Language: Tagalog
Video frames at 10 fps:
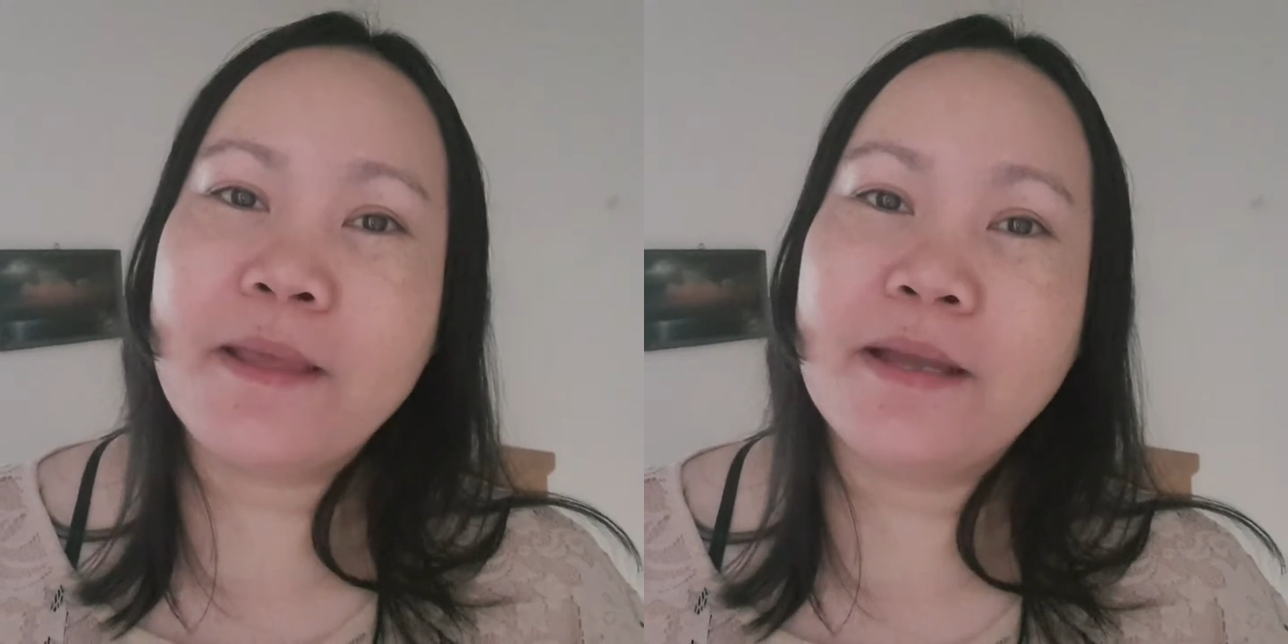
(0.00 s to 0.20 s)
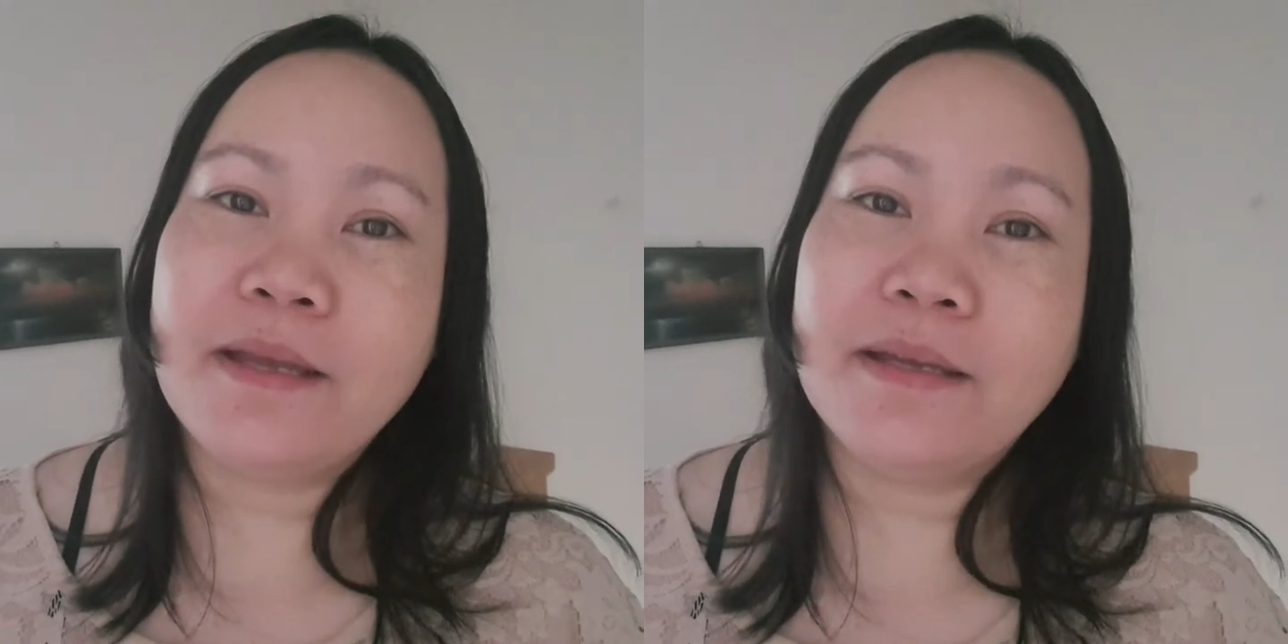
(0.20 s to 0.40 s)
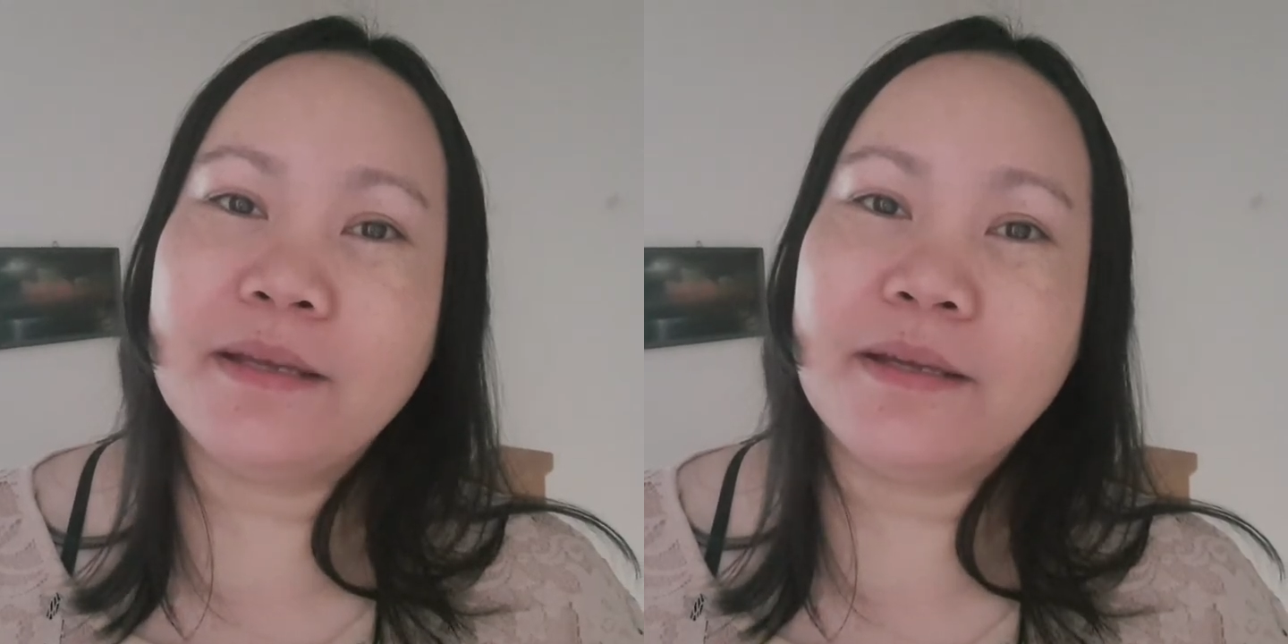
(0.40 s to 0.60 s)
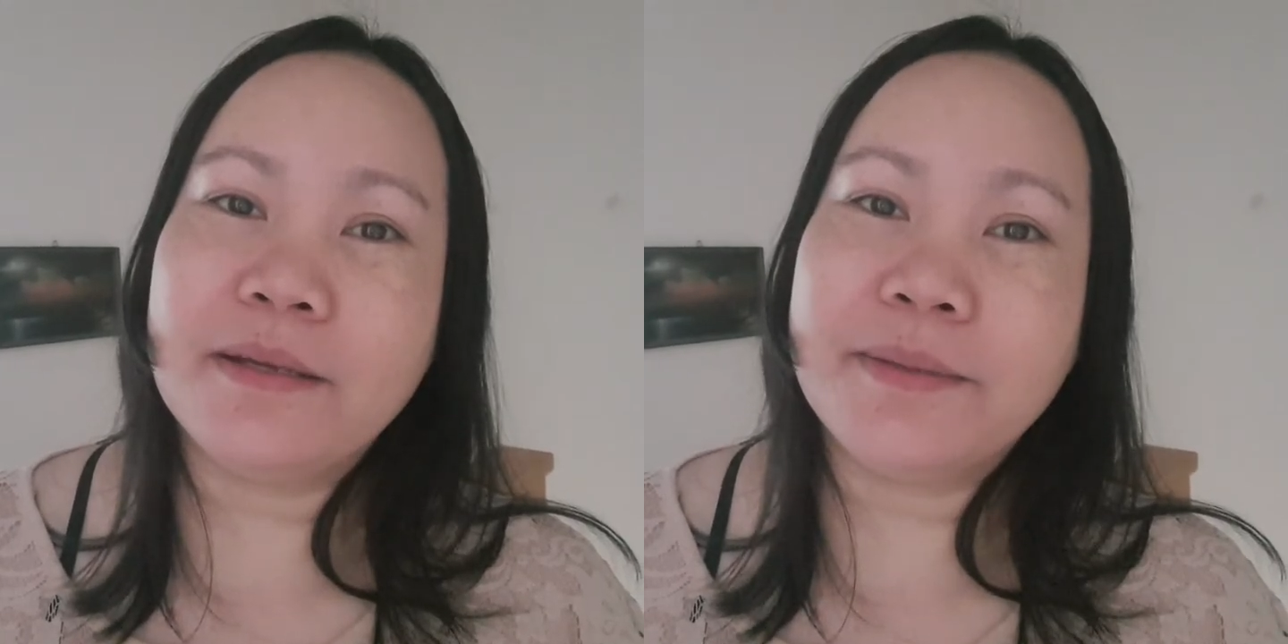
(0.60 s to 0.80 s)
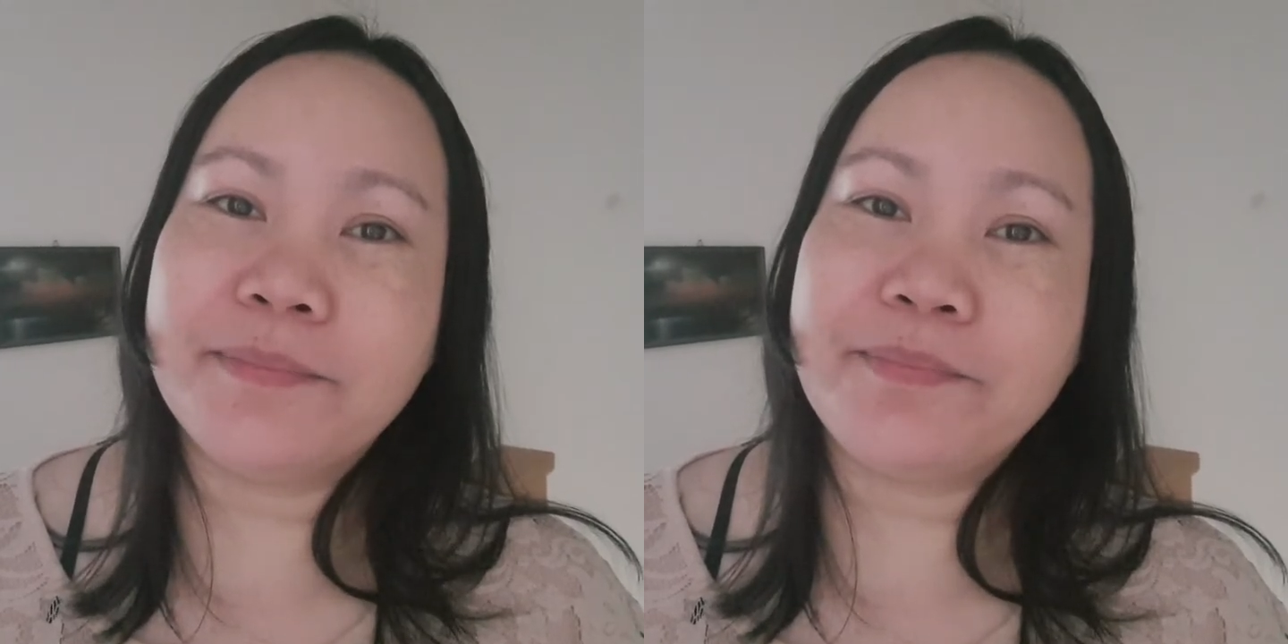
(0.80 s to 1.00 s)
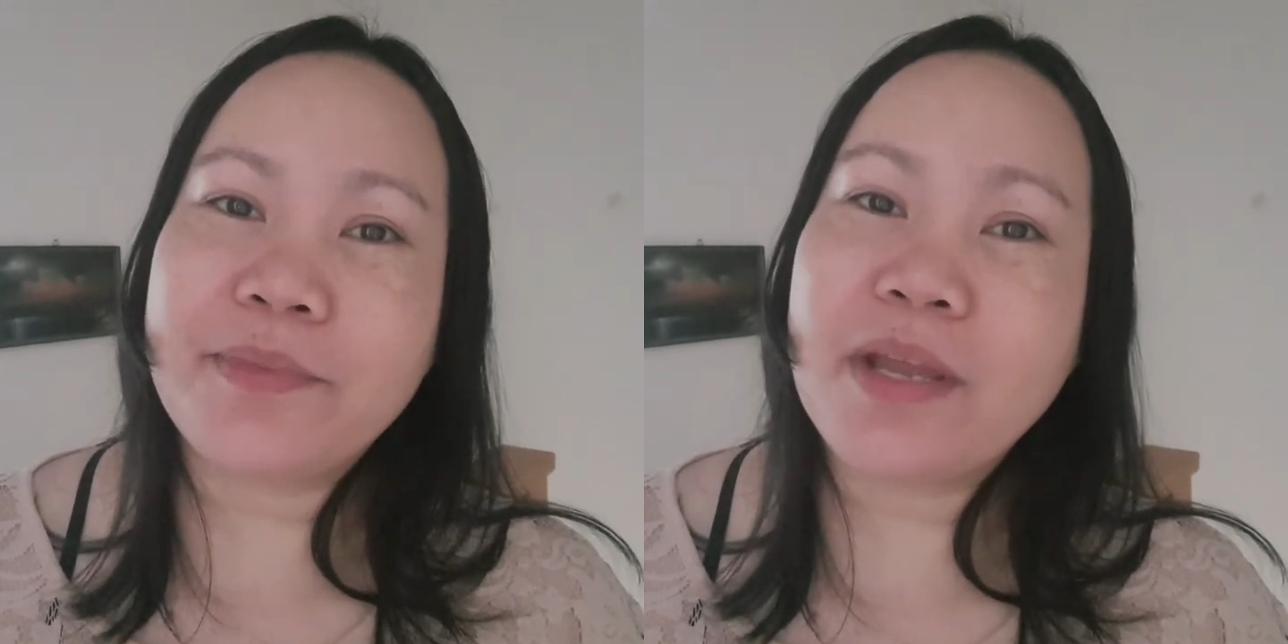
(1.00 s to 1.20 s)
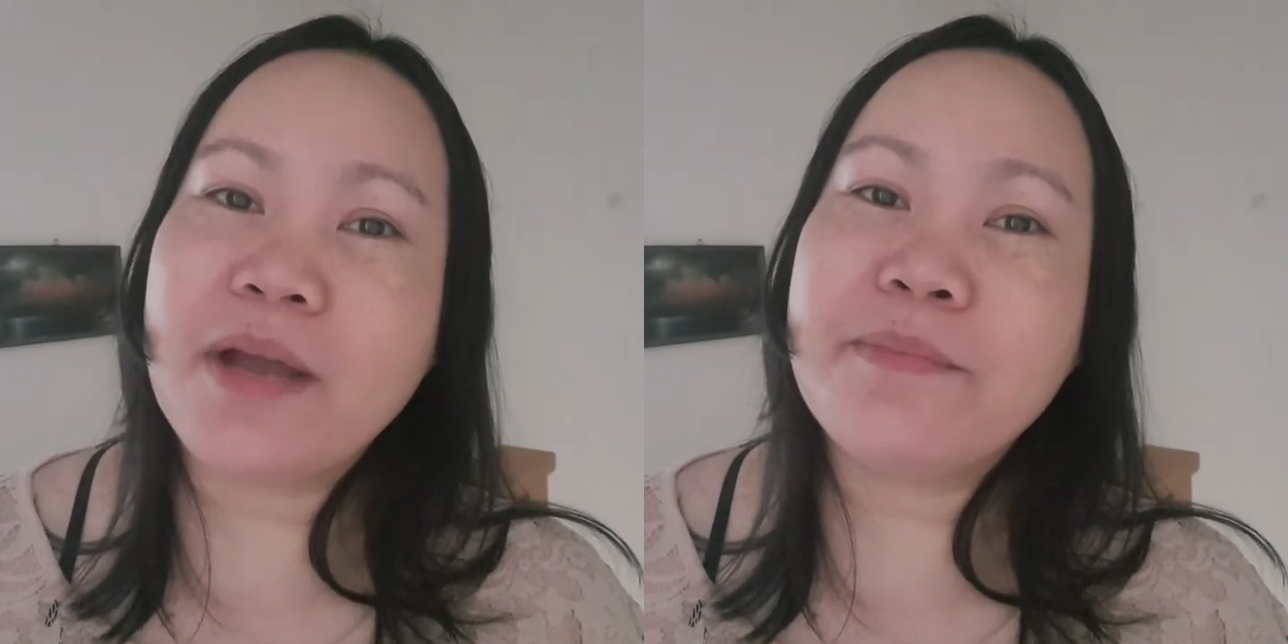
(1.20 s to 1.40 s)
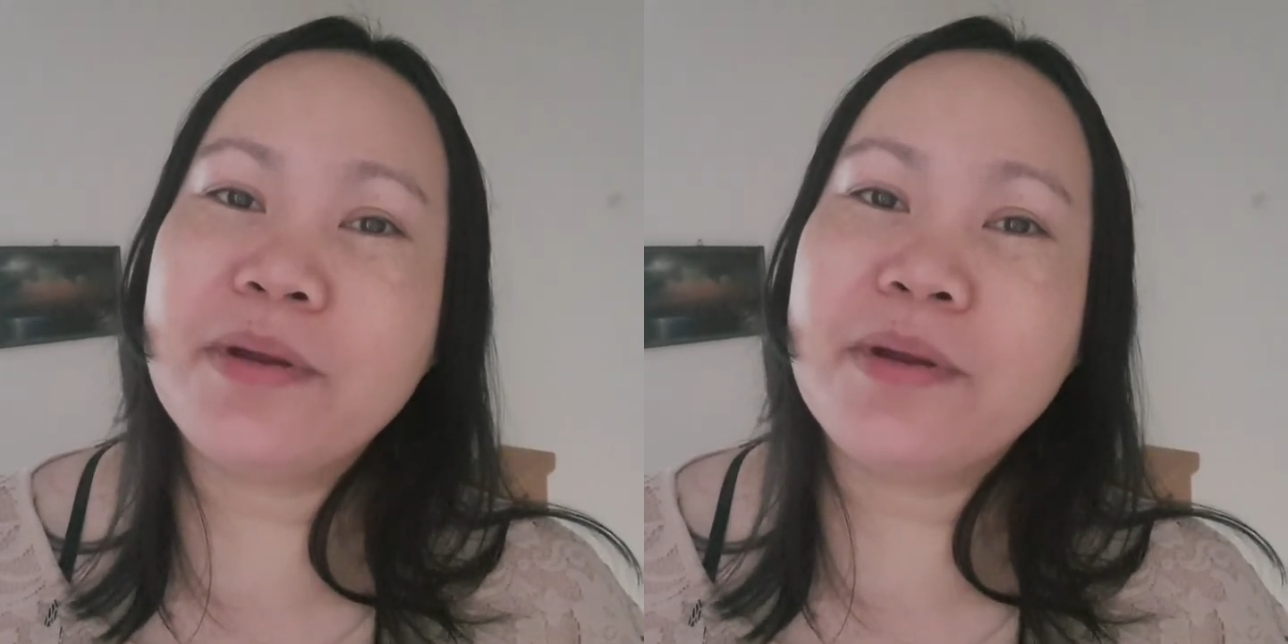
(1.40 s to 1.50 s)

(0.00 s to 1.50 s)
Uh, I am